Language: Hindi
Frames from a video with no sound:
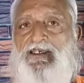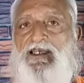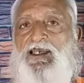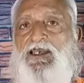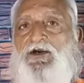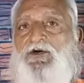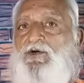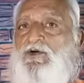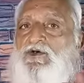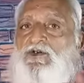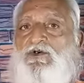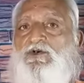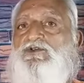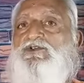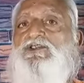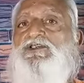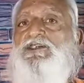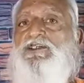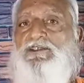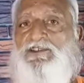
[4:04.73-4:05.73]
और कुछ
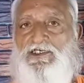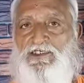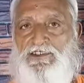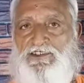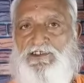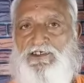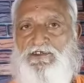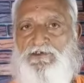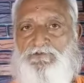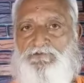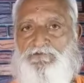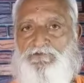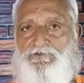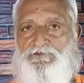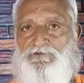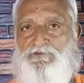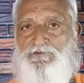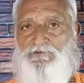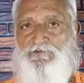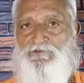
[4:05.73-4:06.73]
नहीं जानता
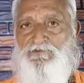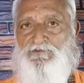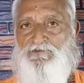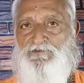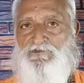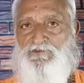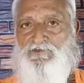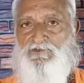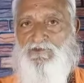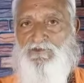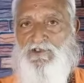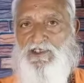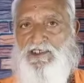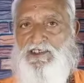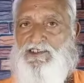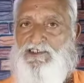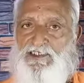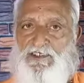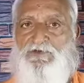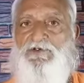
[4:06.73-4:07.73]
किसी
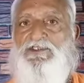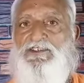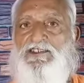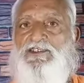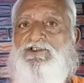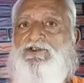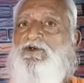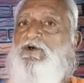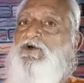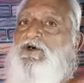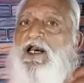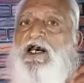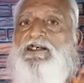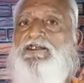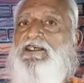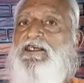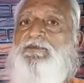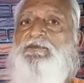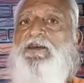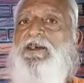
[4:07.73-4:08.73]
भी चीज़ को काट के
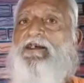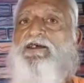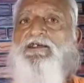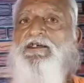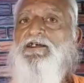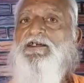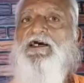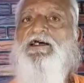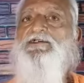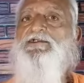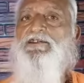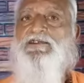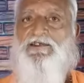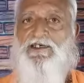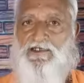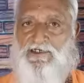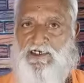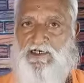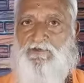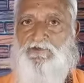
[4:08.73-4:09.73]
फेंकना डॉक्टर का
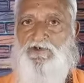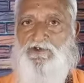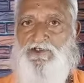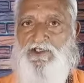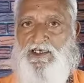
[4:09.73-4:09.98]
काम होता है